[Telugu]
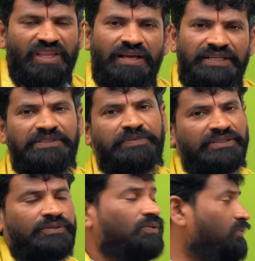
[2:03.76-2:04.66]
అనేది
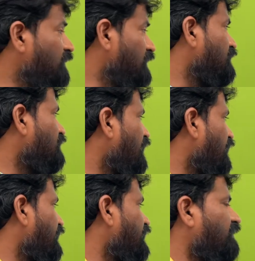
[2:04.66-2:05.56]
పనికొస్తుంది
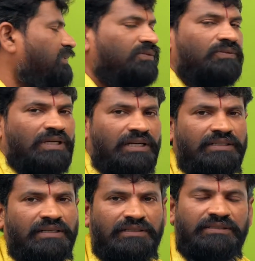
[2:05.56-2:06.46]
అలాగే కవర్గు కాక
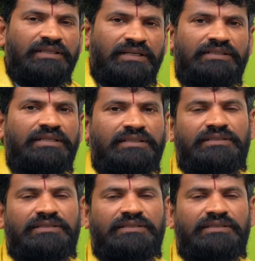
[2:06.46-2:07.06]
కగ్గ